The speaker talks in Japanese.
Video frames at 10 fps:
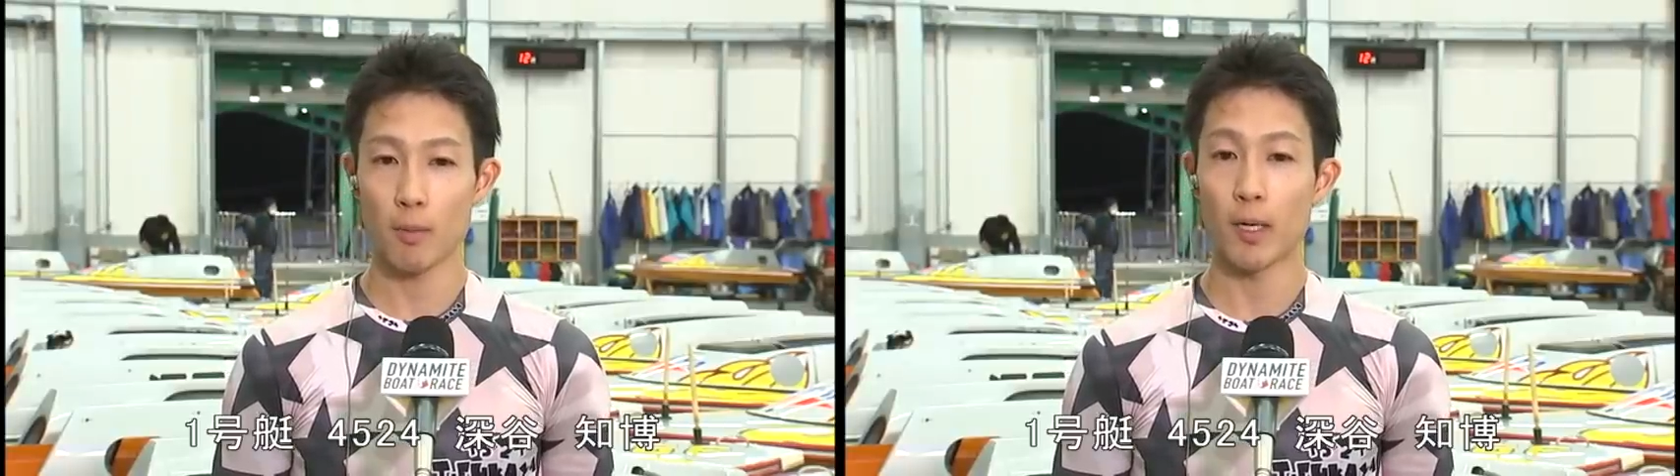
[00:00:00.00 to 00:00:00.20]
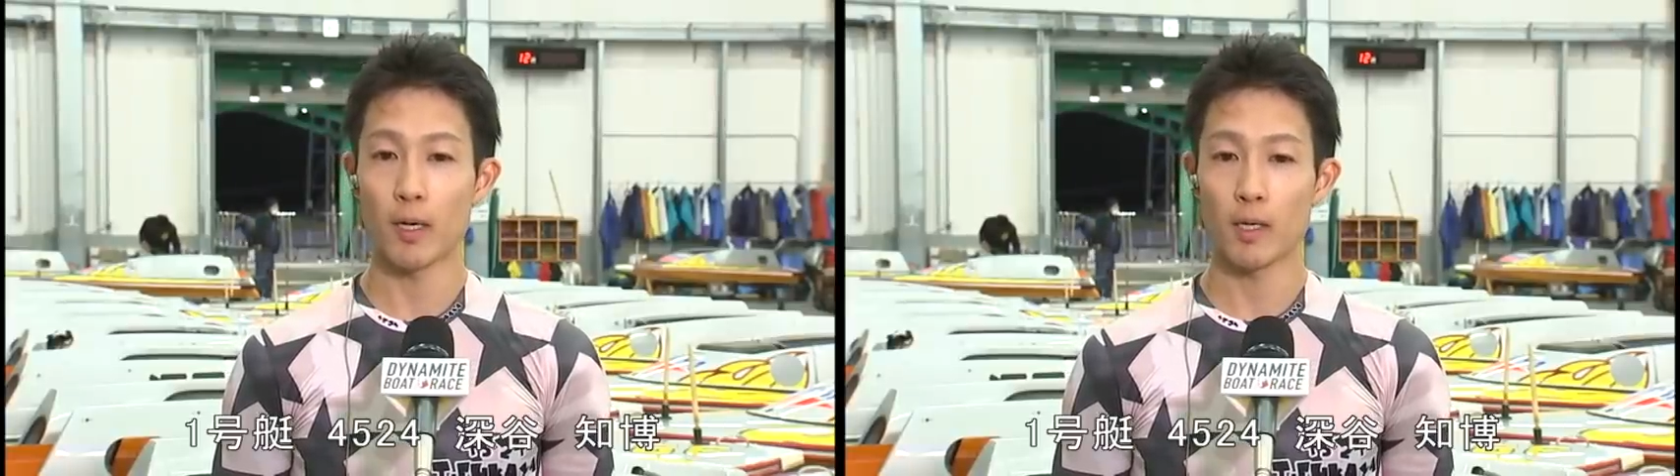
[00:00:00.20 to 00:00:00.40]
れ
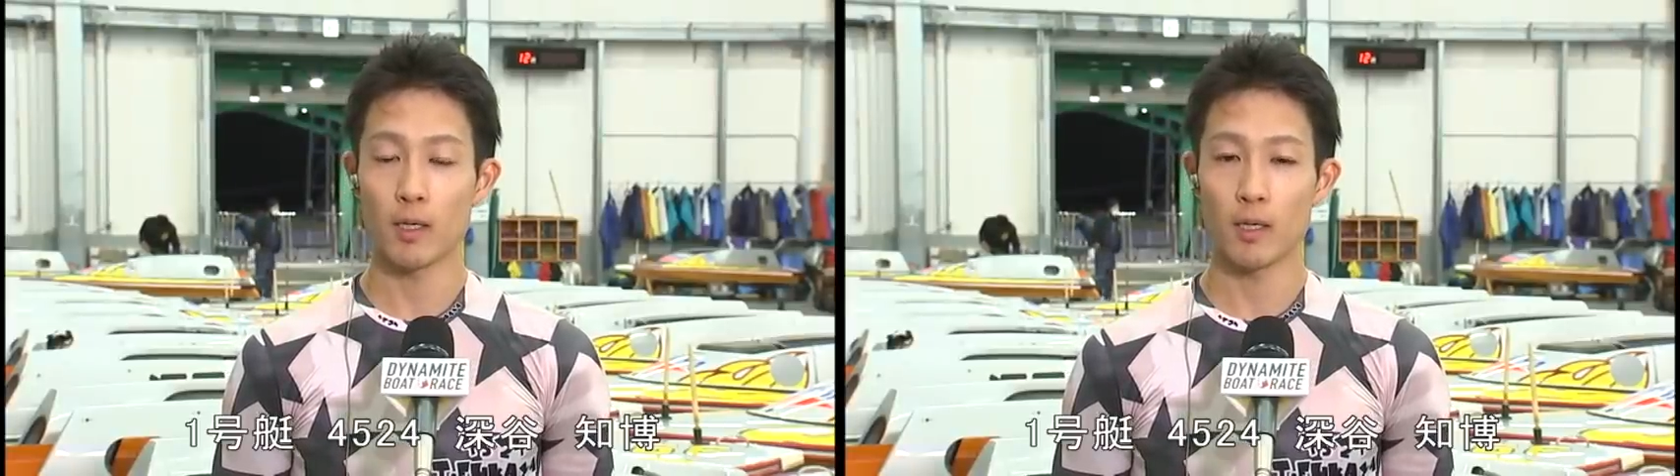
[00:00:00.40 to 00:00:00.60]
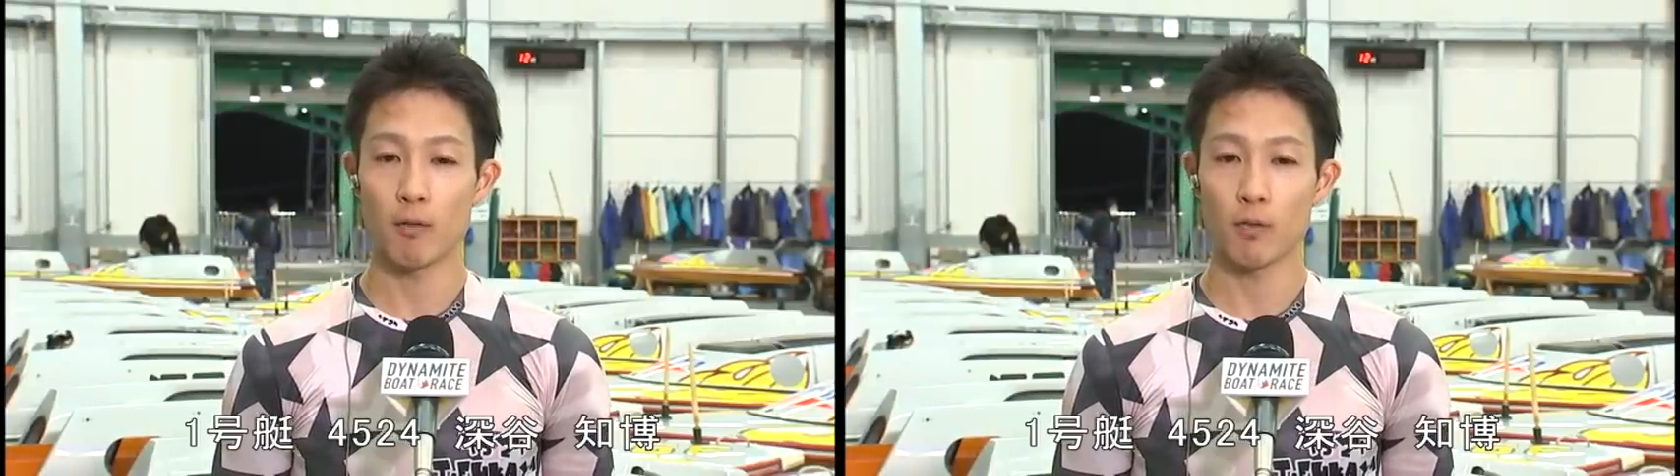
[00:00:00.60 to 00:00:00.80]
ば
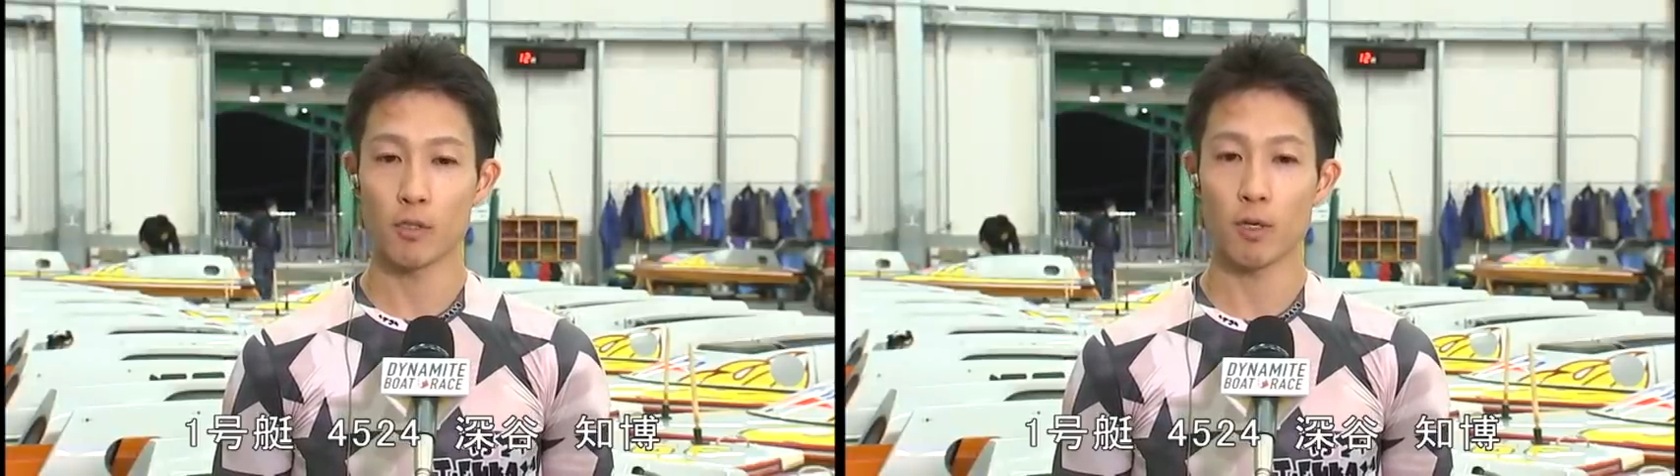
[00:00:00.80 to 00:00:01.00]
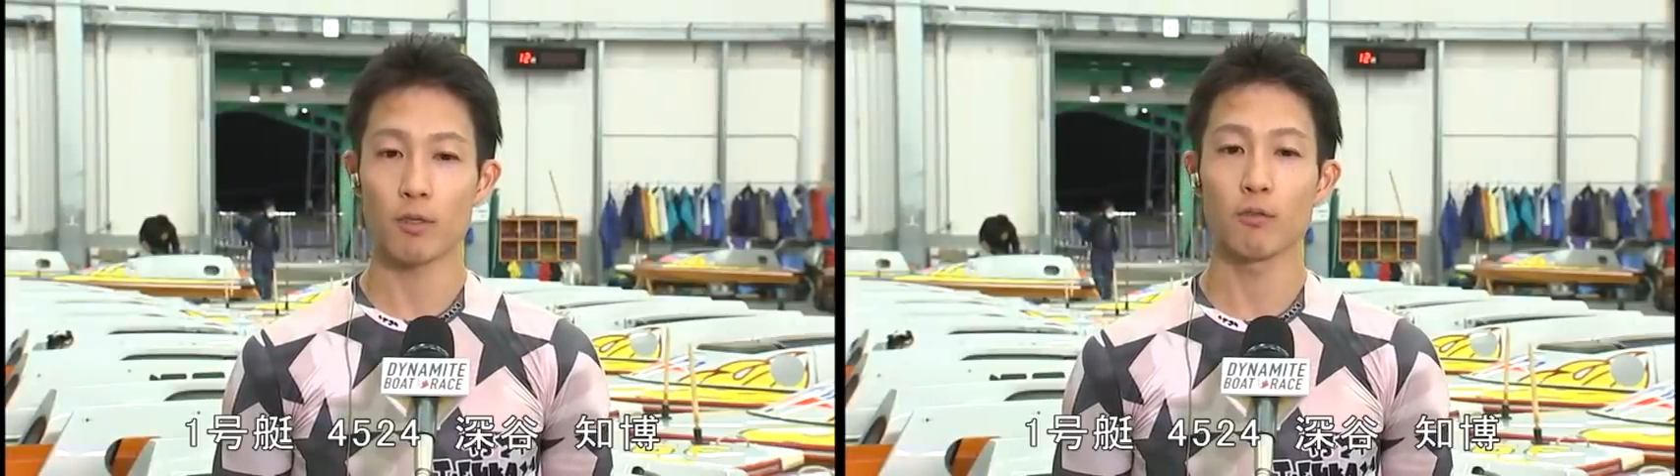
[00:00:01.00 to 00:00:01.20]
押
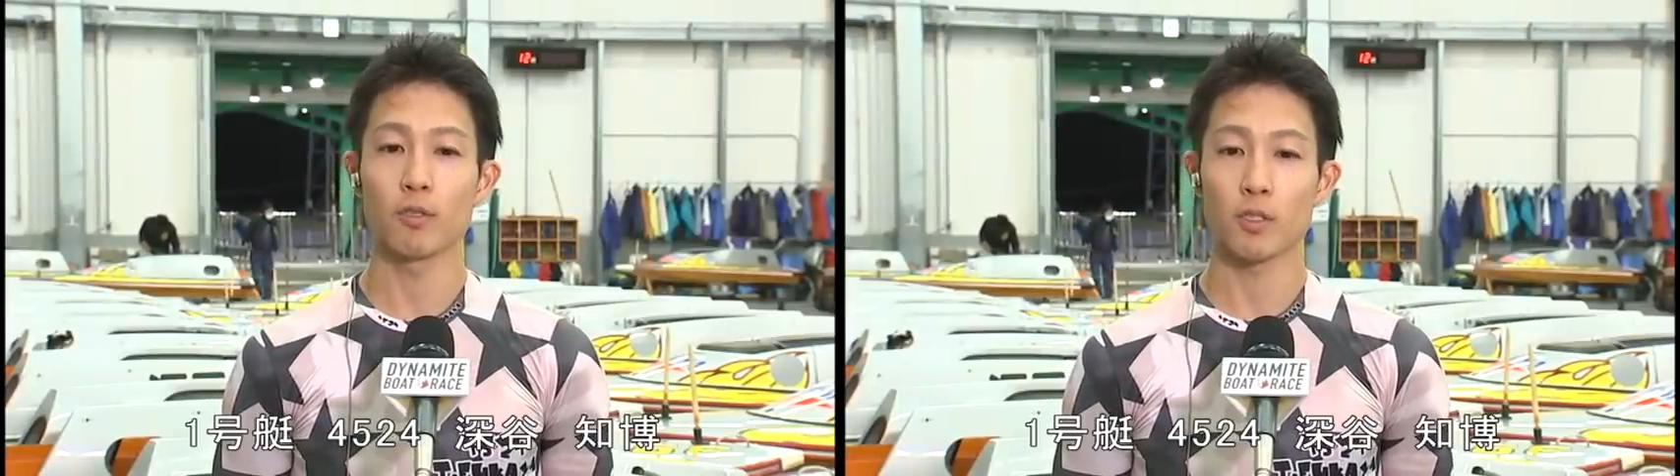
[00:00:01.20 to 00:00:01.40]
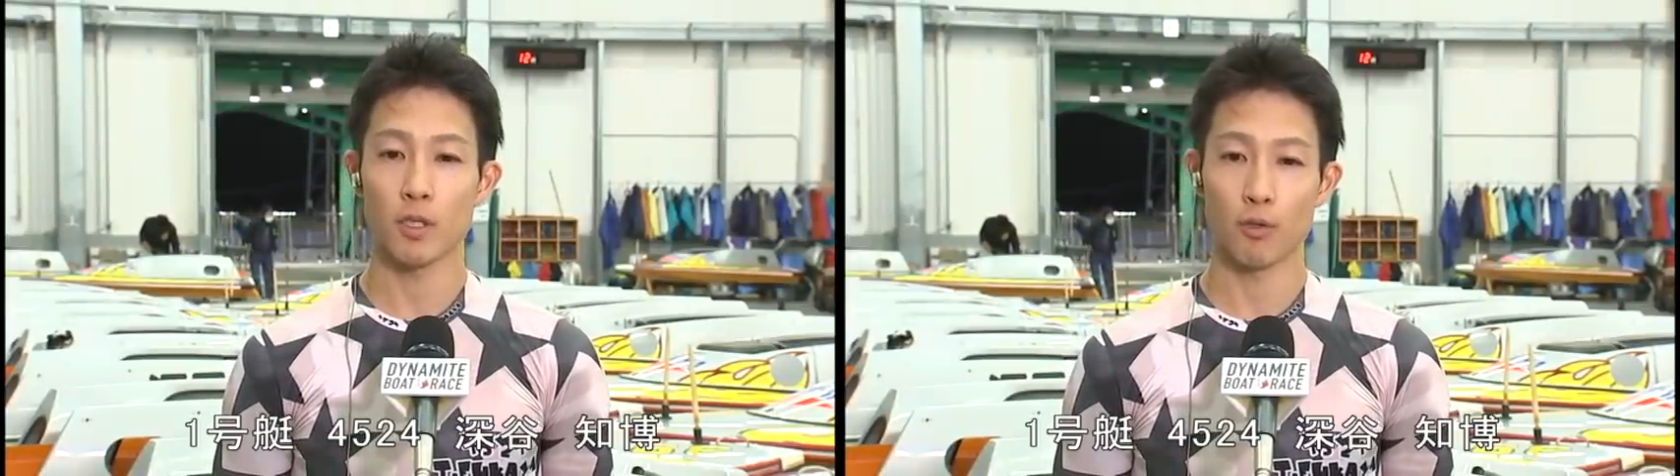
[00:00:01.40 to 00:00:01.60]
しはくるん
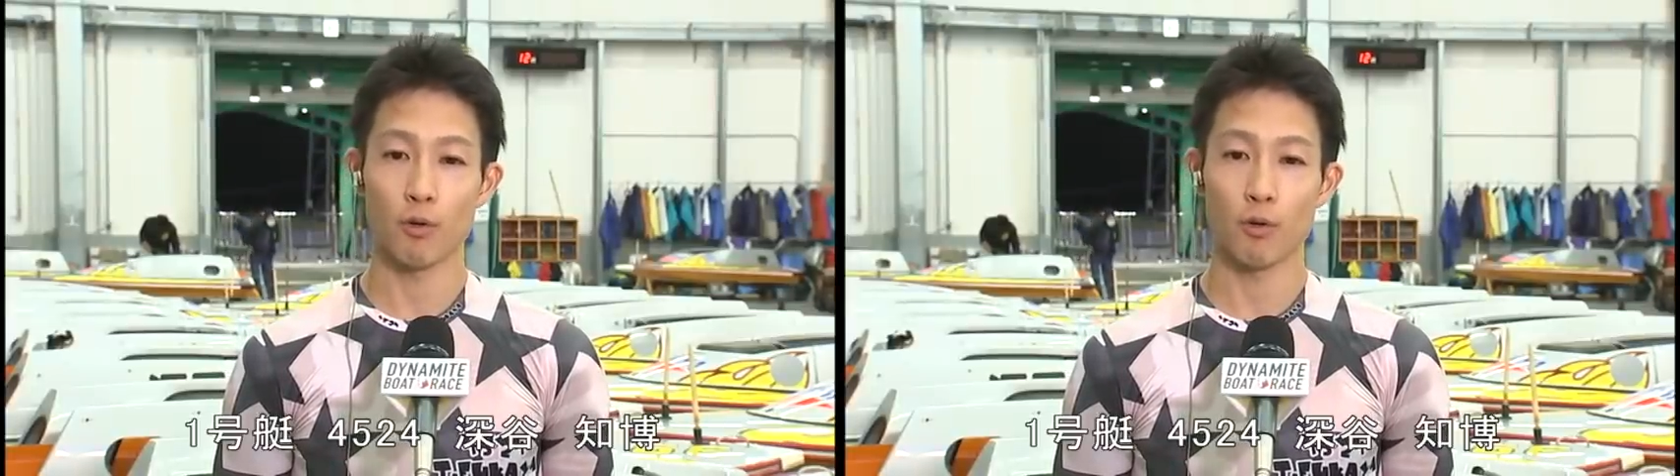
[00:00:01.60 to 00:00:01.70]
ですけど、